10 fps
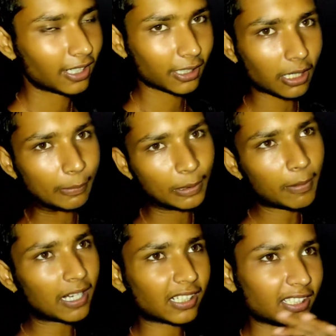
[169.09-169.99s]
अब की
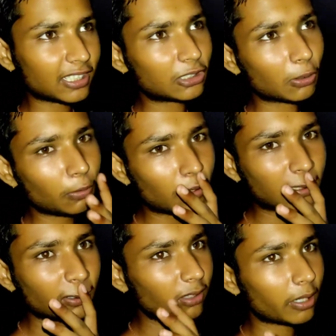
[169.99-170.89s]
बार हकीकत छोड़ूंगा
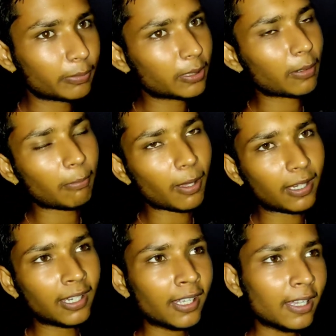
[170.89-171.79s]
क्योंकि अब की बार मैं
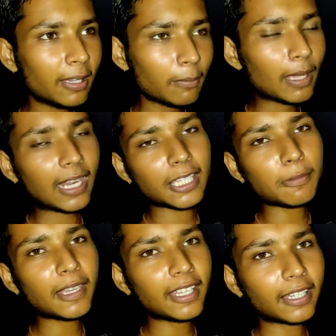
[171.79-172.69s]
बैलेंस
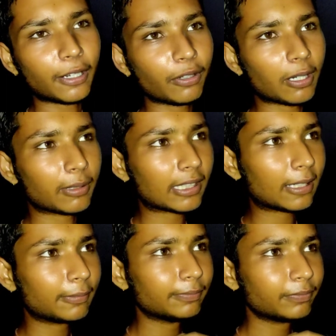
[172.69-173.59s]
भी नहीं कराऊंगा
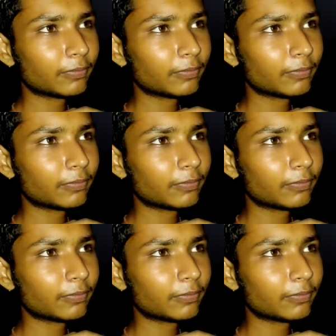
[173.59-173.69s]
मतलब